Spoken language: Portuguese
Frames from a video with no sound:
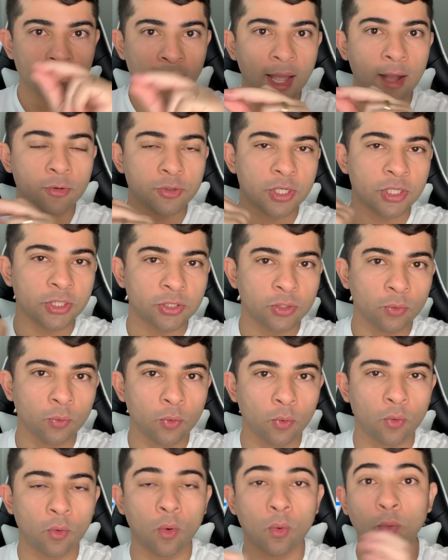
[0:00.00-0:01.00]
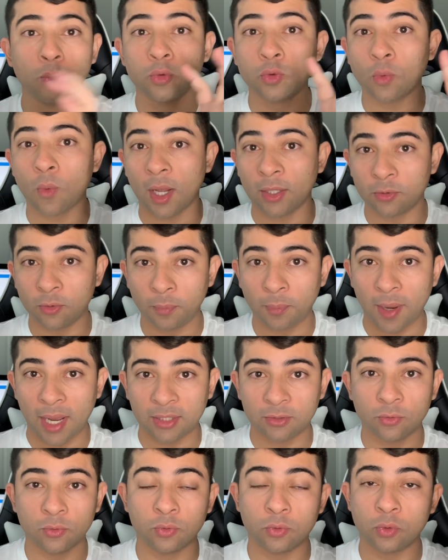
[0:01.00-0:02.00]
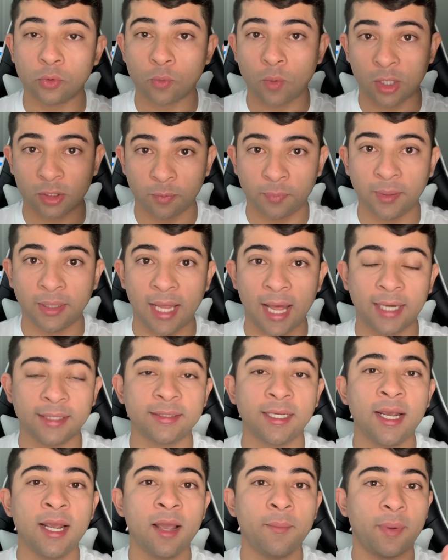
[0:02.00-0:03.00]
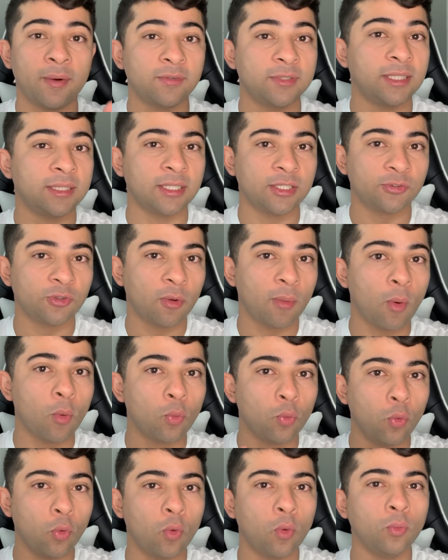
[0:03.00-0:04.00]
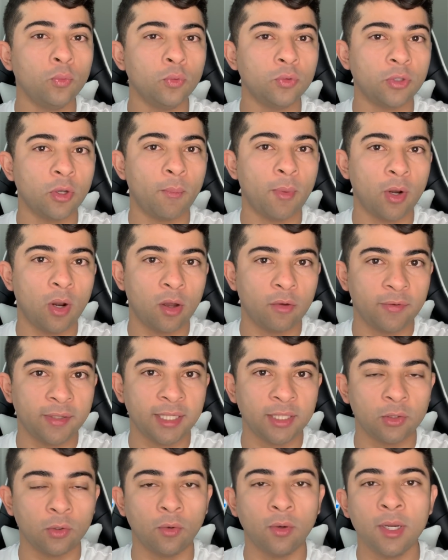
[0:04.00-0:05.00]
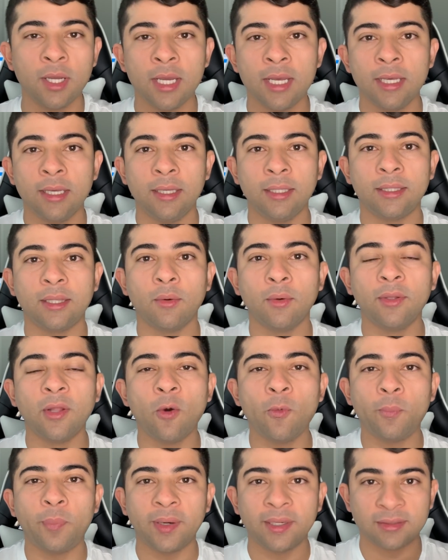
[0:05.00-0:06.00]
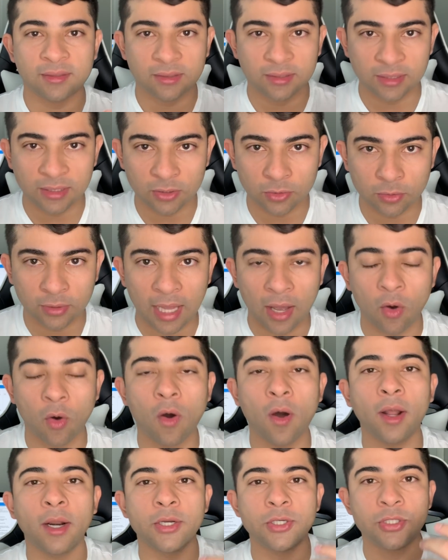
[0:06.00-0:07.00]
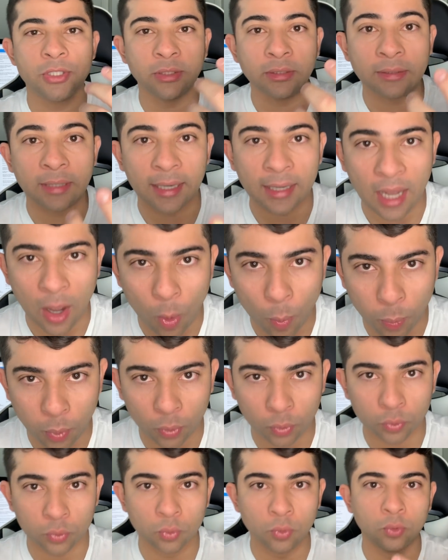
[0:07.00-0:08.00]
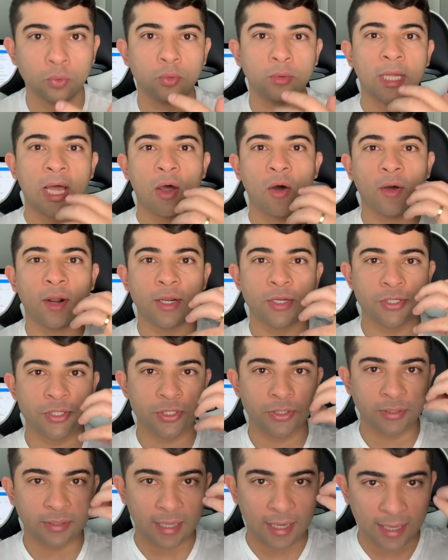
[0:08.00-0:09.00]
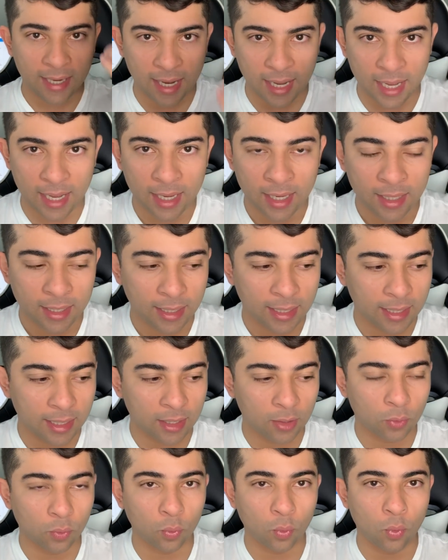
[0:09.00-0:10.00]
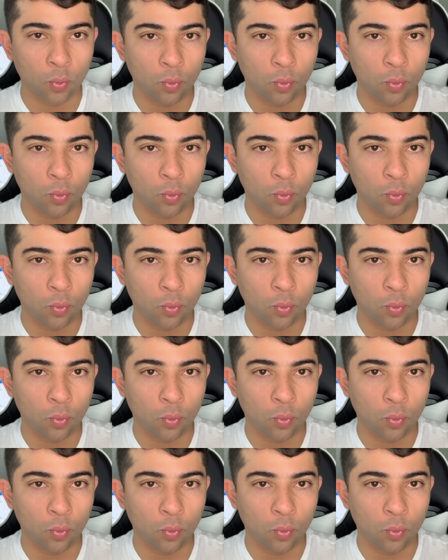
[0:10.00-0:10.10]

audiência no Google, os quatro passos, os quatro pilares para você transformar o Google no teu melhor vendedor. Então eu não preciso na hora de entregar o produto, na hora de entregar a, a, o,